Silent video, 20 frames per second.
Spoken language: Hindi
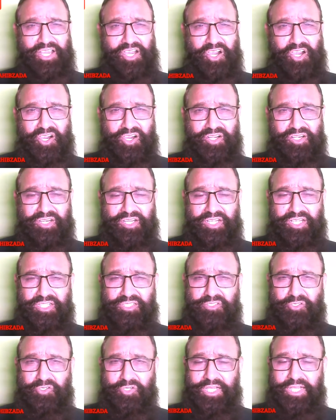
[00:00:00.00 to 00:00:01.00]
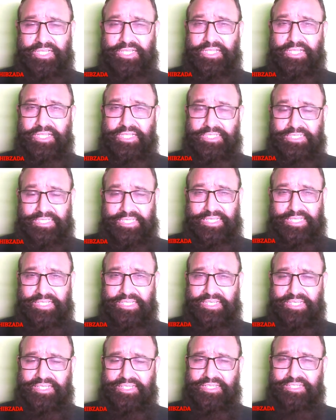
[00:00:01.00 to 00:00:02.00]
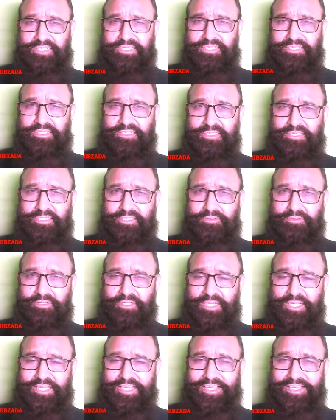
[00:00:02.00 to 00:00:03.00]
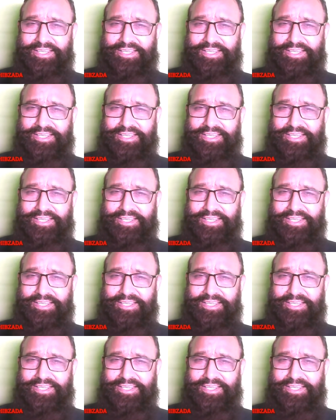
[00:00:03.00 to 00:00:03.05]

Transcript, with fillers: और थोड़ा ये, ये